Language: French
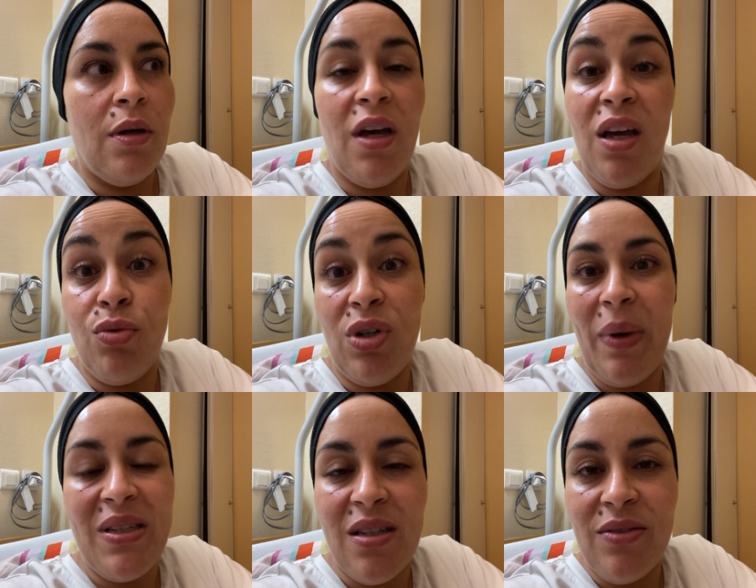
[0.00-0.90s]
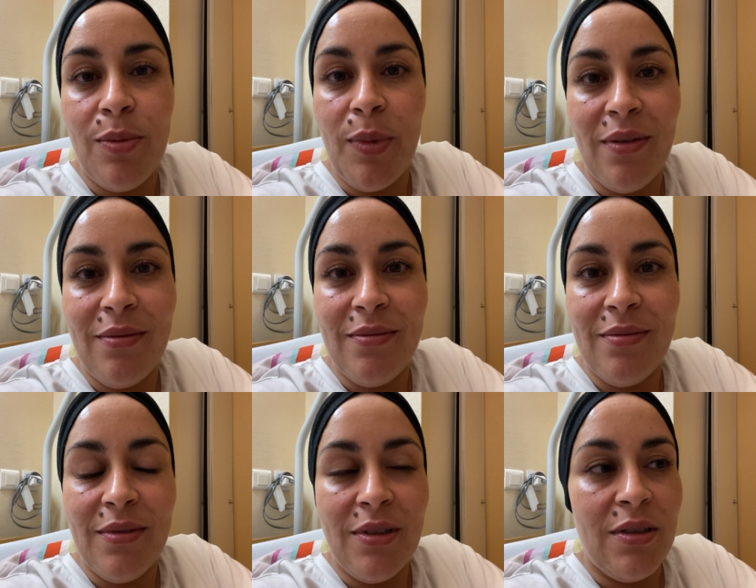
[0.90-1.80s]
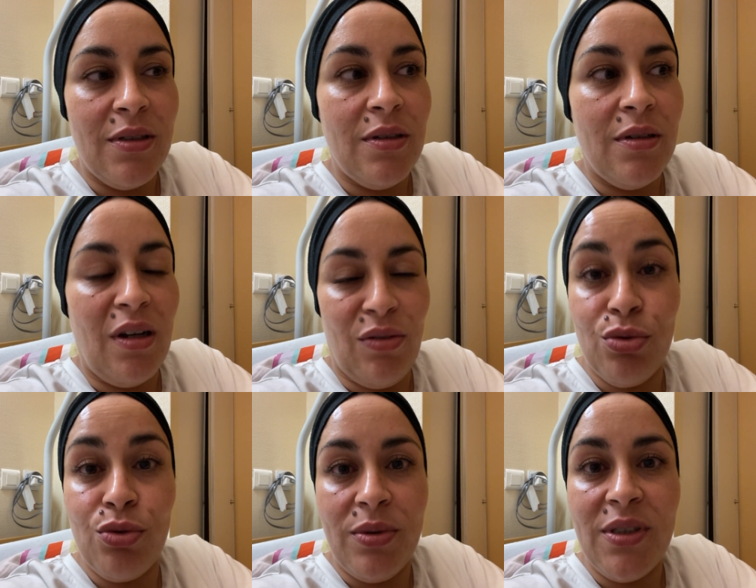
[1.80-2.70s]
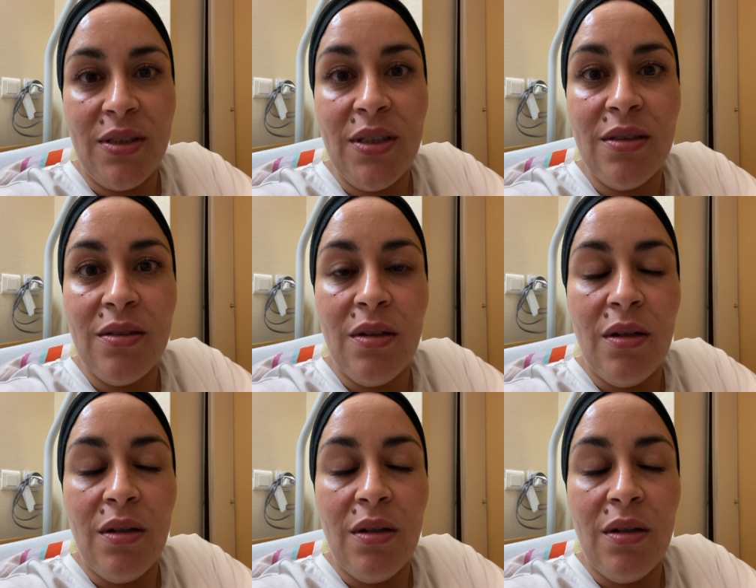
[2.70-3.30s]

elle voulait pas se laver les mains avant de cuisiner.